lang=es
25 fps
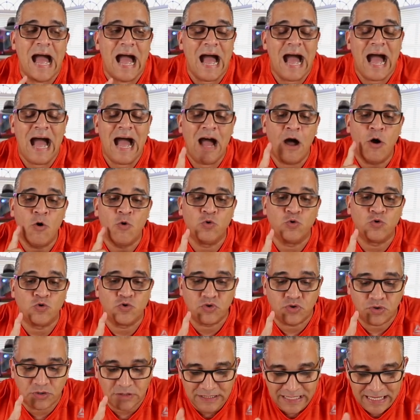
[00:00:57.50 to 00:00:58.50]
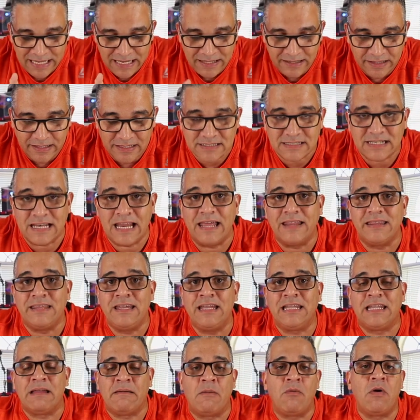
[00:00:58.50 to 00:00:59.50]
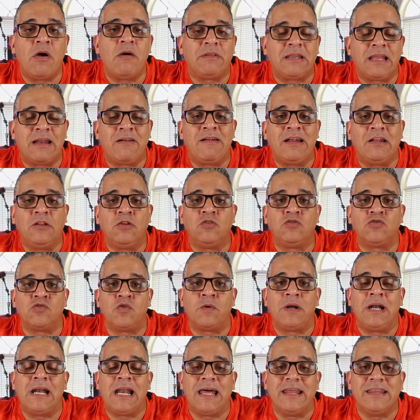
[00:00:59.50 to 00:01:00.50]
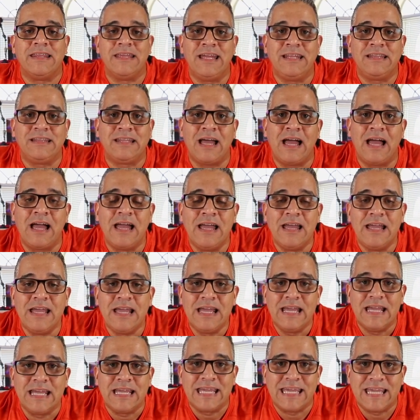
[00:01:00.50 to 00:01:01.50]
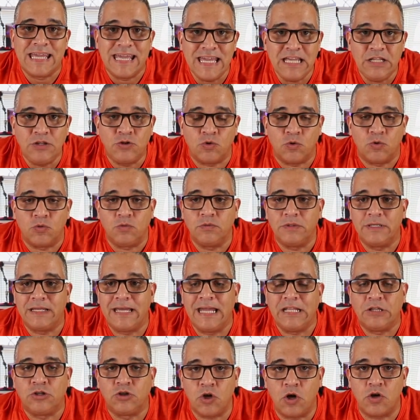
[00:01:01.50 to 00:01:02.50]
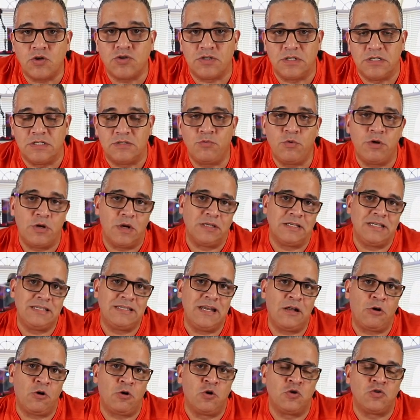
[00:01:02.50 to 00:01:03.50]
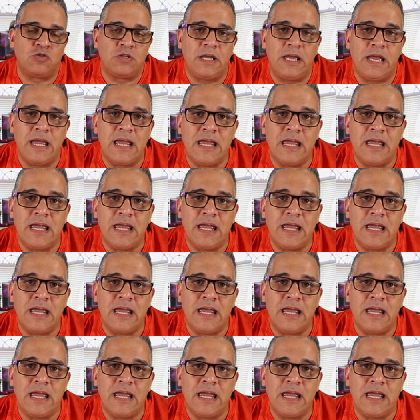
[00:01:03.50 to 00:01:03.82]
a ustedes. La dieta, vamos a estar hablando sobre la dieta keto, ketosis. Bueno, así se le conoce